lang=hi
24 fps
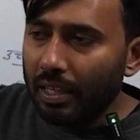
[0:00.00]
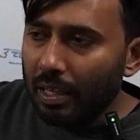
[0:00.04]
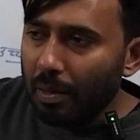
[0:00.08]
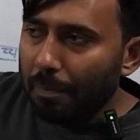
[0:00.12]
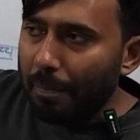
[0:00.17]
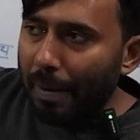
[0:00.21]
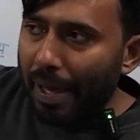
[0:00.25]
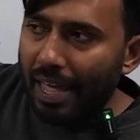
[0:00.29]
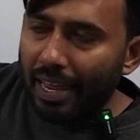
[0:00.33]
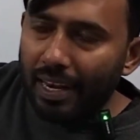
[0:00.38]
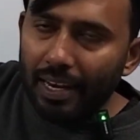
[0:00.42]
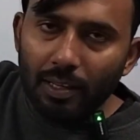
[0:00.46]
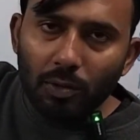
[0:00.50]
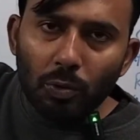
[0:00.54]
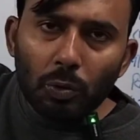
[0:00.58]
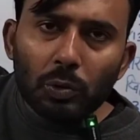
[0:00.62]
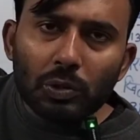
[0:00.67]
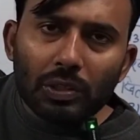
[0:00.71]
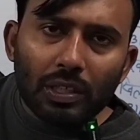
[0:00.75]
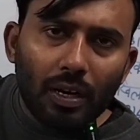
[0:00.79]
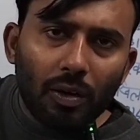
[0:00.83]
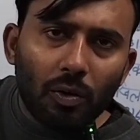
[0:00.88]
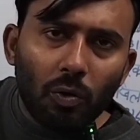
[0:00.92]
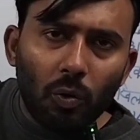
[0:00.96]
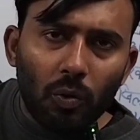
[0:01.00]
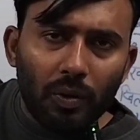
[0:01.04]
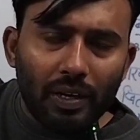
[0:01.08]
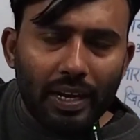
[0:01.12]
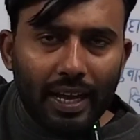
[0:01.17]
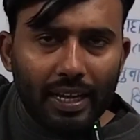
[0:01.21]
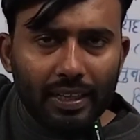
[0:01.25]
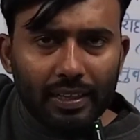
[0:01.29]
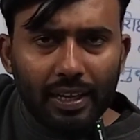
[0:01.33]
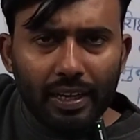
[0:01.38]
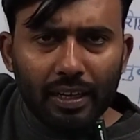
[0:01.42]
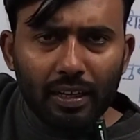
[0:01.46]
कि पहले दूसरा
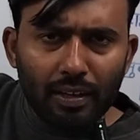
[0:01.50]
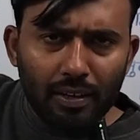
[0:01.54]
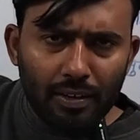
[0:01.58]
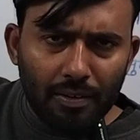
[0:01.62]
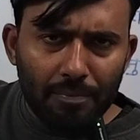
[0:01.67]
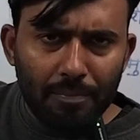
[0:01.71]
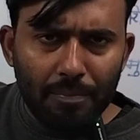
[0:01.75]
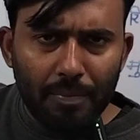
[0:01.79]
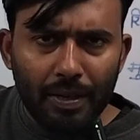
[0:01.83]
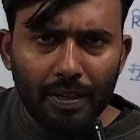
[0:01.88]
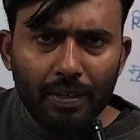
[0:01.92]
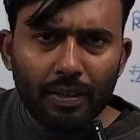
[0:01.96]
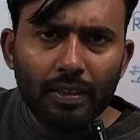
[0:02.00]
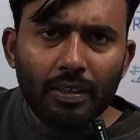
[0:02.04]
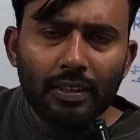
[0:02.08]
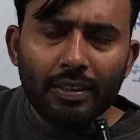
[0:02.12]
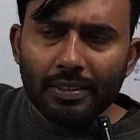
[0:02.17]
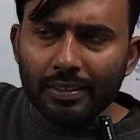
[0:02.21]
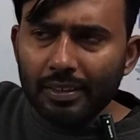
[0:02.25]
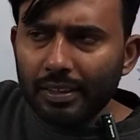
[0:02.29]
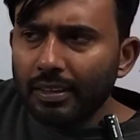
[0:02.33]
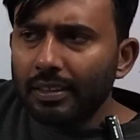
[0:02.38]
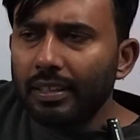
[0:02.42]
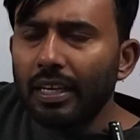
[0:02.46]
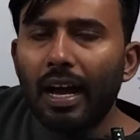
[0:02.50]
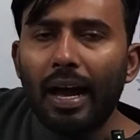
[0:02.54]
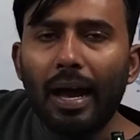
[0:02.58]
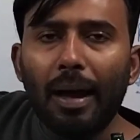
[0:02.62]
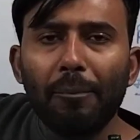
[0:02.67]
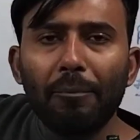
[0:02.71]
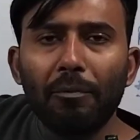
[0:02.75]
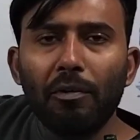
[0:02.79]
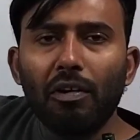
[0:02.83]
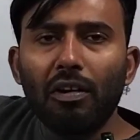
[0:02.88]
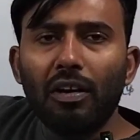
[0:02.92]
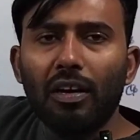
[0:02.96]
कौन आया था एक क्रम में जिससे
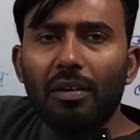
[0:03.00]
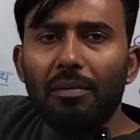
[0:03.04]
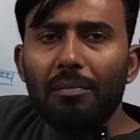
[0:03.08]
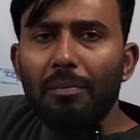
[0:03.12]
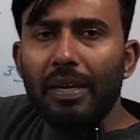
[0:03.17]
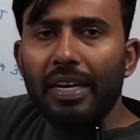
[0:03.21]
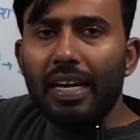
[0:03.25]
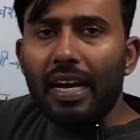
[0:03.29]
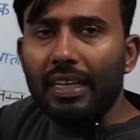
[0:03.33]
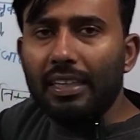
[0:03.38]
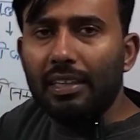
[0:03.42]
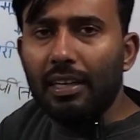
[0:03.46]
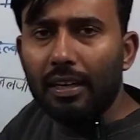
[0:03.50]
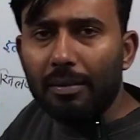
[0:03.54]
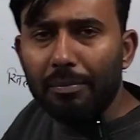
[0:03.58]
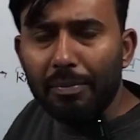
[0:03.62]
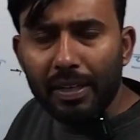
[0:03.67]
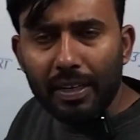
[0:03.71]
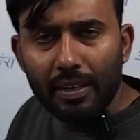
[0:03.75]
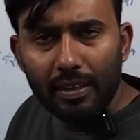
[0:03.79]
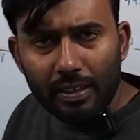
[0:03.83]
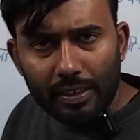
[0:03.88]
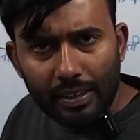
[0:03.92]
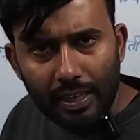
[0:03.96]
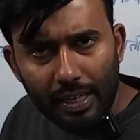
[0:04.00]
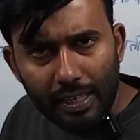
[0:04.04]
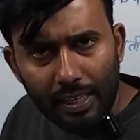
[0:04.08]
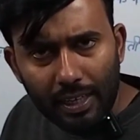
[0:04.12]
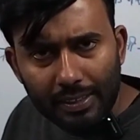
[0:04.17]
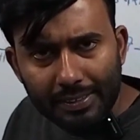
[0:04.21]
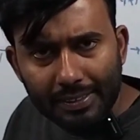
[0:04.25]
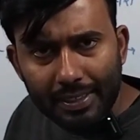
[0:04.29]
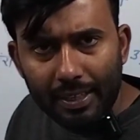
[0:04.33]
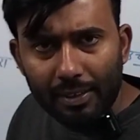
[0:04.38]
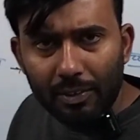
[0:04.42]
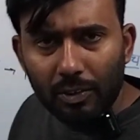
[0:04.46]
आपको क्रम में याद रख भी रखना
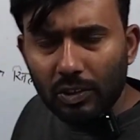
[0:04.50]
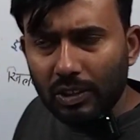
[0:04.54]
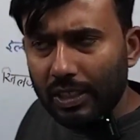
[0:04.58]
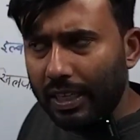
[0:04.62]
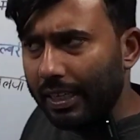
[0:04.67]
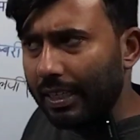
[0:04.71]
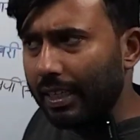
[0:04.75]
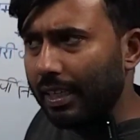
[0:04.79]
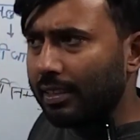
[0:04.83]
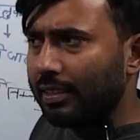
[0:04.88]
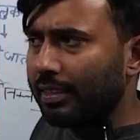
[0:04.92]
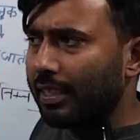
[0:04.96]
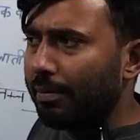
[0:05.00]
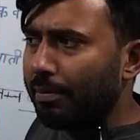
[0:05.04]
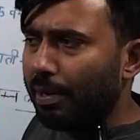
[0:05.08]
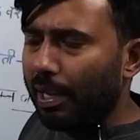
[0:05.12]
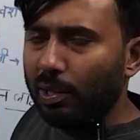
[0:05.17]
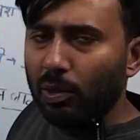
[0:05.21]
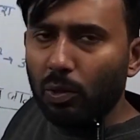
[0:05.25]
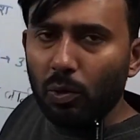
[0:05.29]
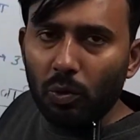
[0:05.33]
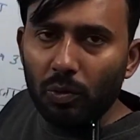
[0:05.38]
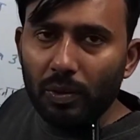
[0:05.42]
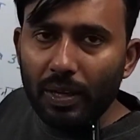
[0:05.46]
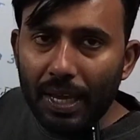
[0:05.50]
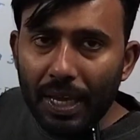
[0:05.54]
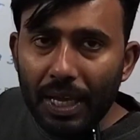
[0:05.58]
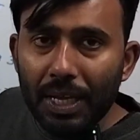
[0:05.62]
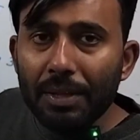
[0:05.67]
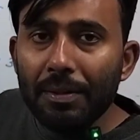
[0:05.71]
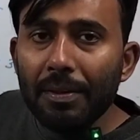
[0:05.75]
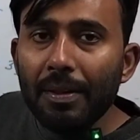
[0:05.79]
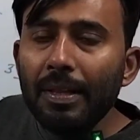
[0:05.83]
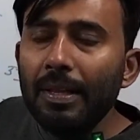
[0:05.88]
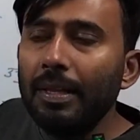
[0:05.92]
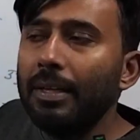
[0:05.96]
आसान हो जाए कि इसके बाद कौन
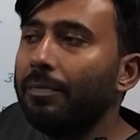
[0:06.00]
आया